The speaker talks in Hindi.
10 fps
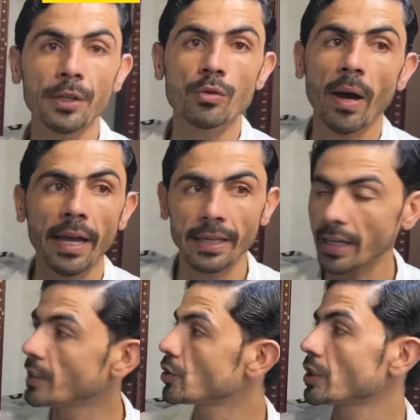भिजवाए
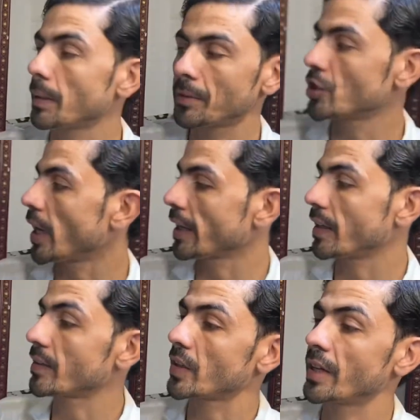यही चीज हमने चार
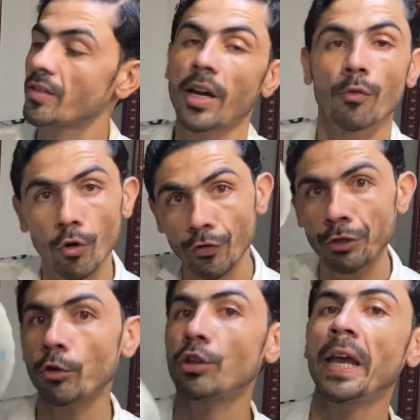हजार साढ़े चार वो
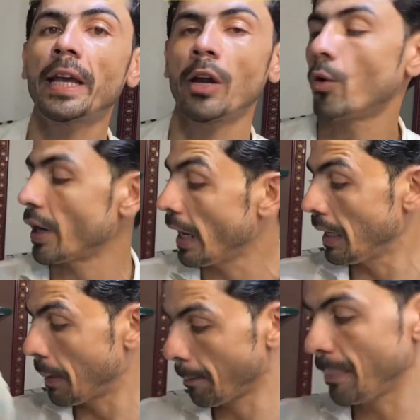वीडियो देख रहे होंगे
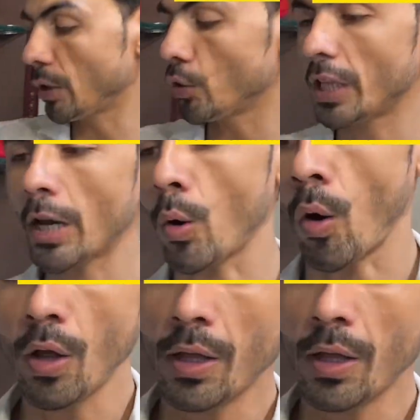बिल्कुल देखो